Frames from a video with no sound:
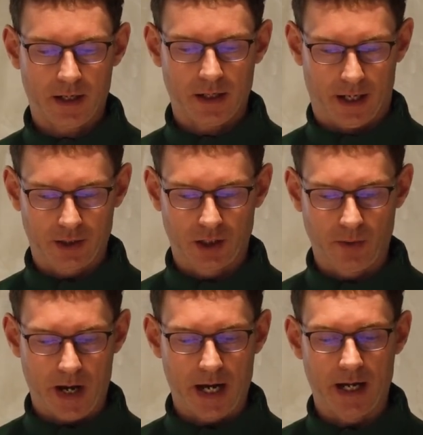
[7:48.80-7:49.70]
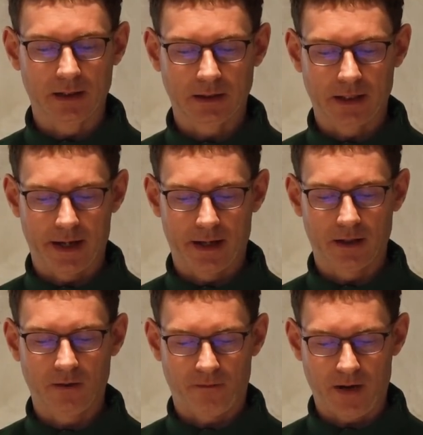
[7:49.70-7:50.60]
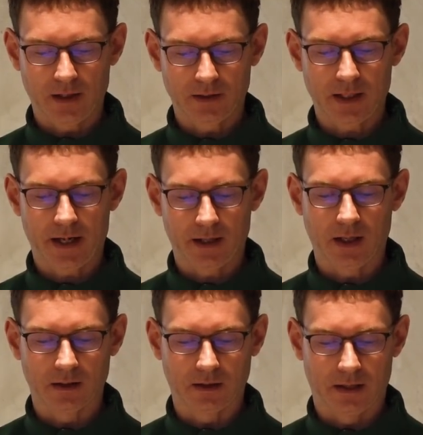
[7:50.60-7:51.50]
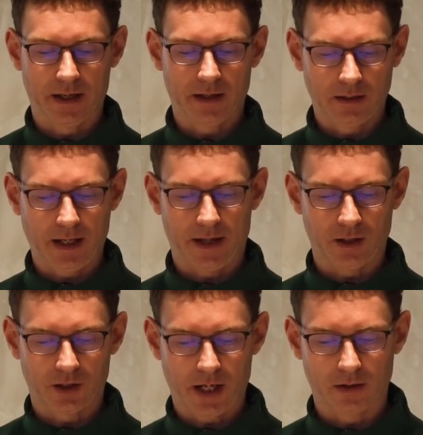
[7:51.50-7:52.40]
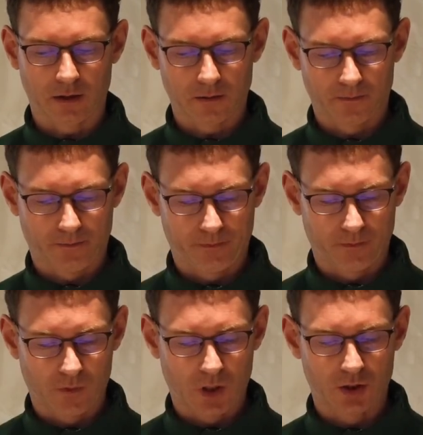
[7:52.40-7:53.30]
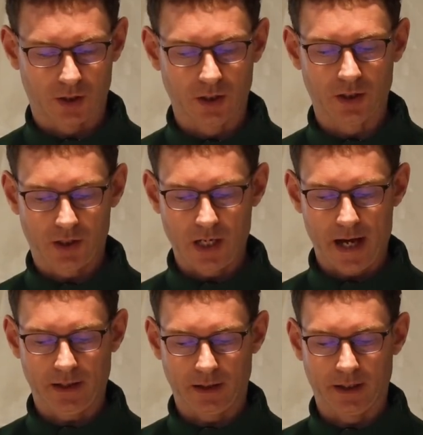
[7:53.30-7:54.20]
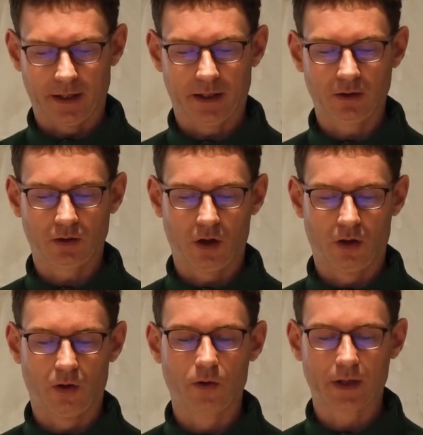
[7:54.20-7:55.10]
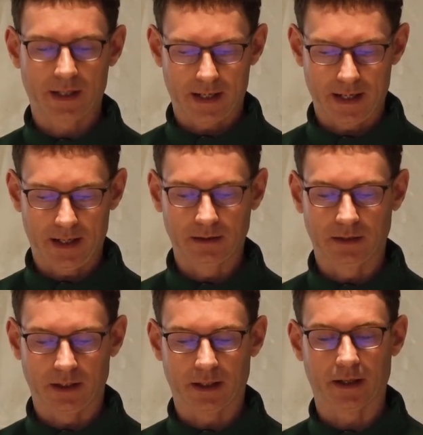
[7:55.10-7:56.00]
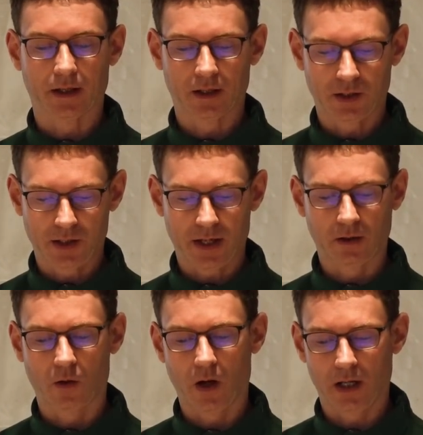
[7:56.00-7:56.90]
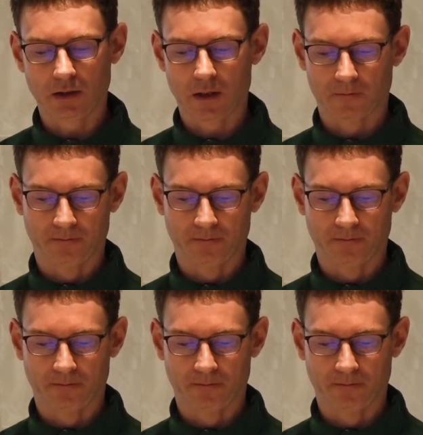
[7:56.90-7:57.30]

而是把灯放在。”灯台上，使进来的人都看得见光。